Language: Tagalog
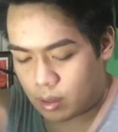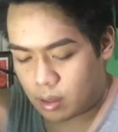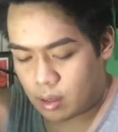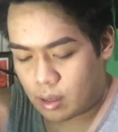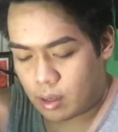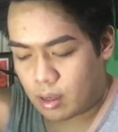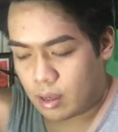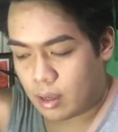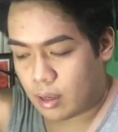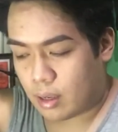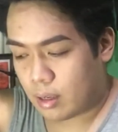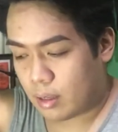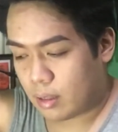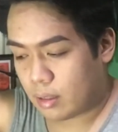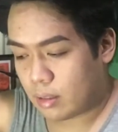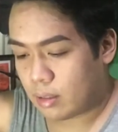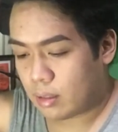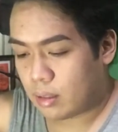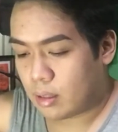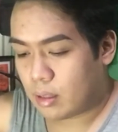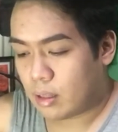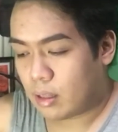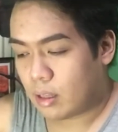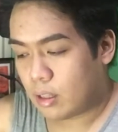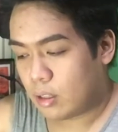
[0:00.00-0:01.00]
And
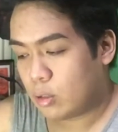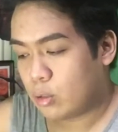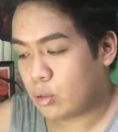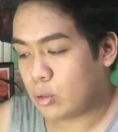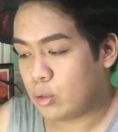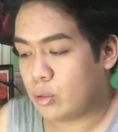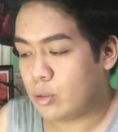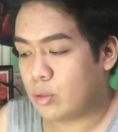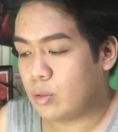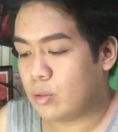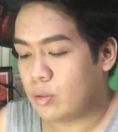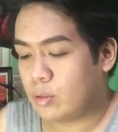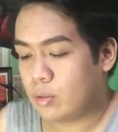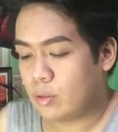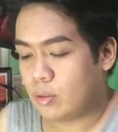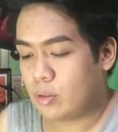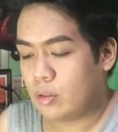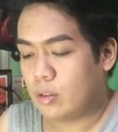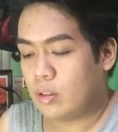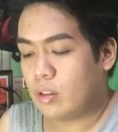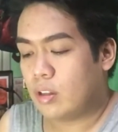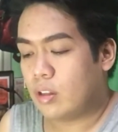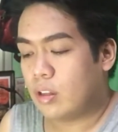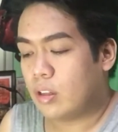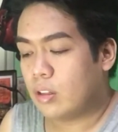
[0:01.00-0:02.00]
yun.
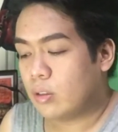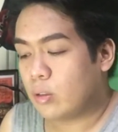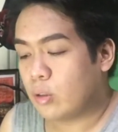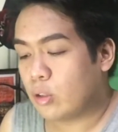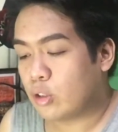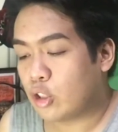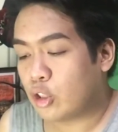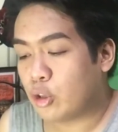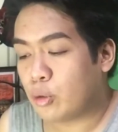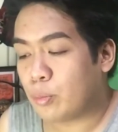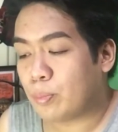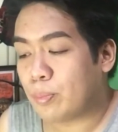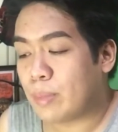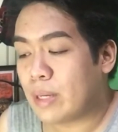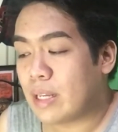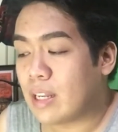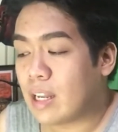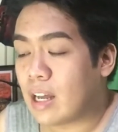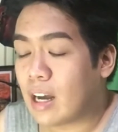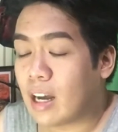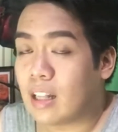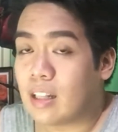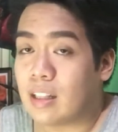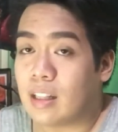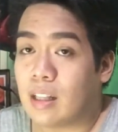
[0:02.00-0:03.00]
So ito yung
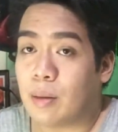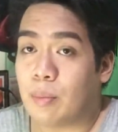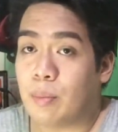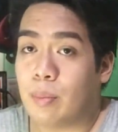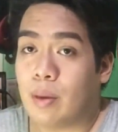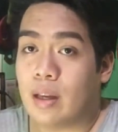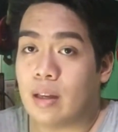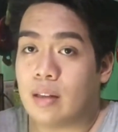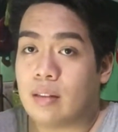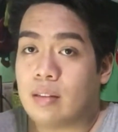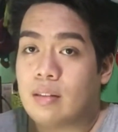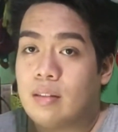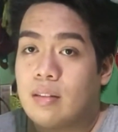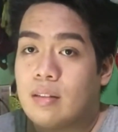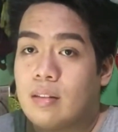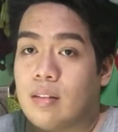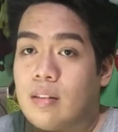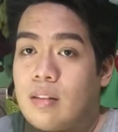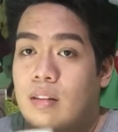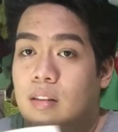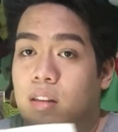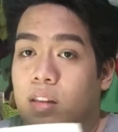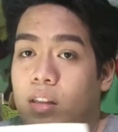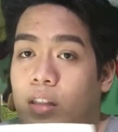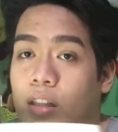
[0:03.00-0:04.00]
pinaka the best
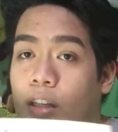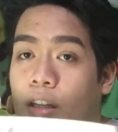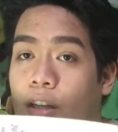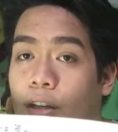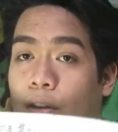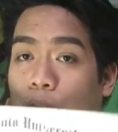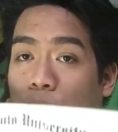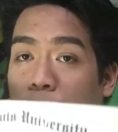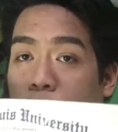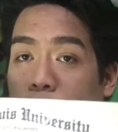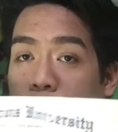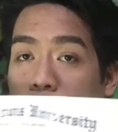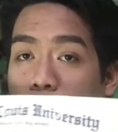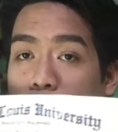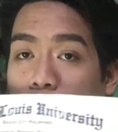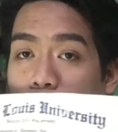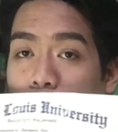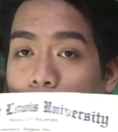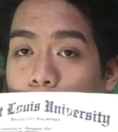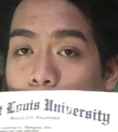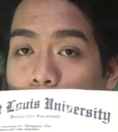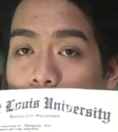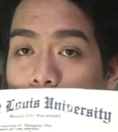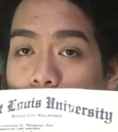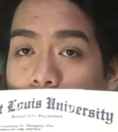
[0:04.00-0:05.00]
gift
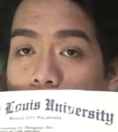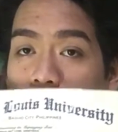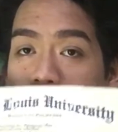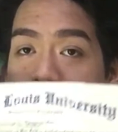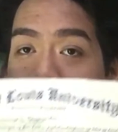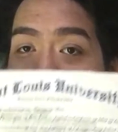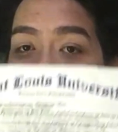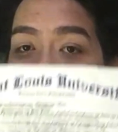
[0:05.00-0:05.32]
na